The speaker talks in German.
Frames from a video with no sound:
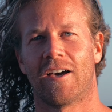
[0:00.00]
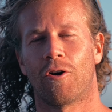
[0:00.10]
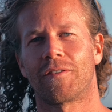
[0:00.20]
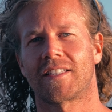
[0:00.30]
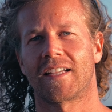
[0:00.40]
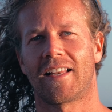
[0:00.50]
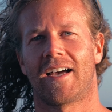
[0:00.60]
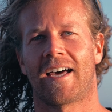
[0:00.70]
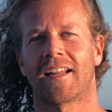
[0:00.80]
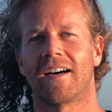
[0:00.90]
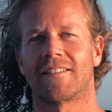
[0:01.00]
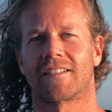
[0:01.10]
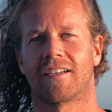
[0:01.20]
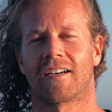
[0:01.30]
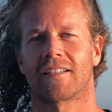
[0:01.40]
offizielle
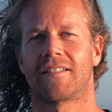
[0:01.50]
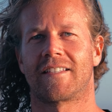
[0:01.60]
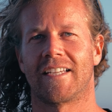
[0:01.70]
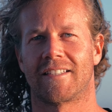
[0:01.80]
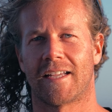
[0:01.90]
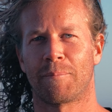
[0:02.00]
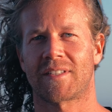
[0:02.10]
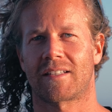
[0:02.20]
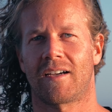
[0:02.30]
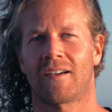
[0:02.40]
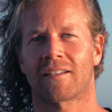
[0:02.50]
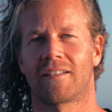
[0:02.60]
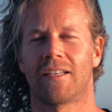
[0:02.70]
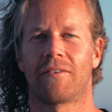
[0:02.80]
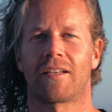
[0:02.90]
Anreisetag ist der Samstag.
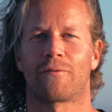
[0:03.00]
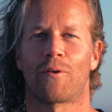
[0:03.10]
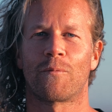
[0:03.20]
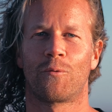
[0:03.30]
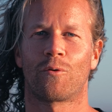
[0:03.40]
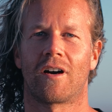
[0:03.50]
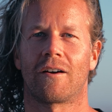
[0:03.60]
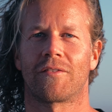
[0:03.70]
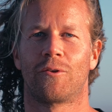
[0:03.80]
Ihr werdet vom Flughafen in